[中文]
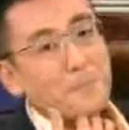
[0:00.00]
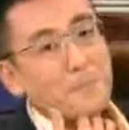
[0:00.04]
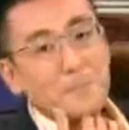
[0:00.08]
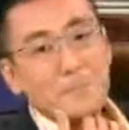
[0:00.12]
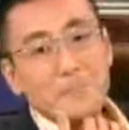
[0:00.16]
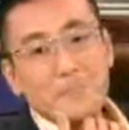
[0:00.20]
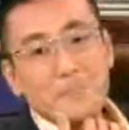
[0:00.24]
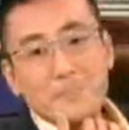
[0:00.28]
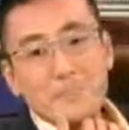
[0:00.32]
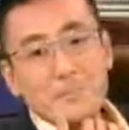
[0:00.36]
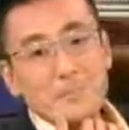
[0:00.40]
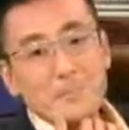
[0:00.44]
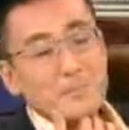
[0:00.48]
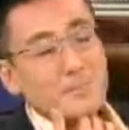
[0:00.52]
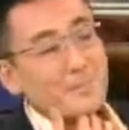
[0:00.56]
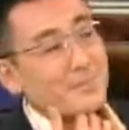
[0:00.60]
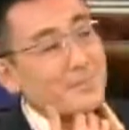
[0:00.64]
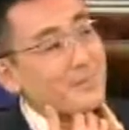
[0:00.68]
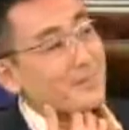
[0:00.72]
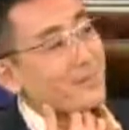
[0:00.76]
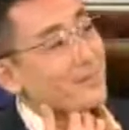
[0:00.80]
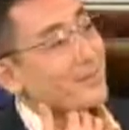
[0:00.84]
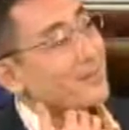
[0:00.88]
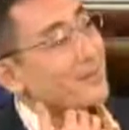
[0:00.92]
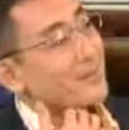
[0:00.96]
野人啊，
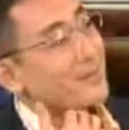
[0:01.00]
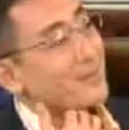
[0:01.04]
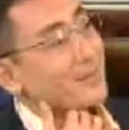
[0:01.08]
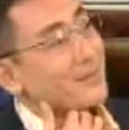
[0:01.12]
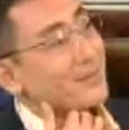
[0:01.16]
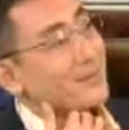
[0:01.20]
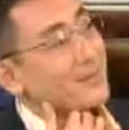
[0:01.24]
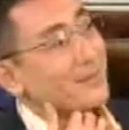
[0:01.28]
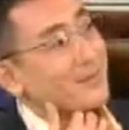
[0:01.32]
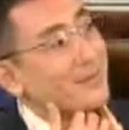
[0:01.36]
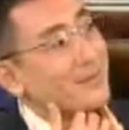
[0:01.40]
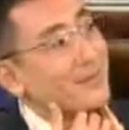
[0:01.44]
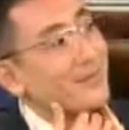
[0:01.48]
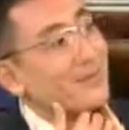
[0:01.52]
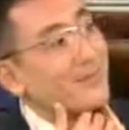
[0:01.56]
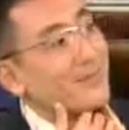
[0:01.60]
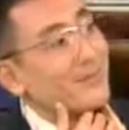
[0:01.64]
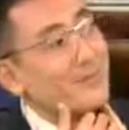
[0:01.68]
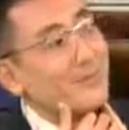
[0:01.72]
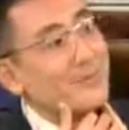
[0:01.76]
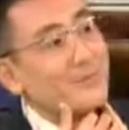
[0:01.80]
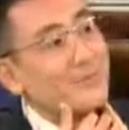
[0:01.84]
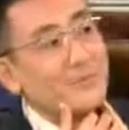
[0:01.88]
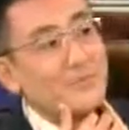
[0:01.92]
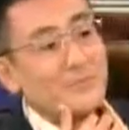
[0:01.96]
这野人
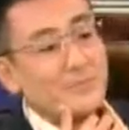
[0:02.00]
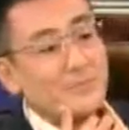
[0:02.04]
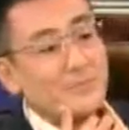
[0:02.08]
神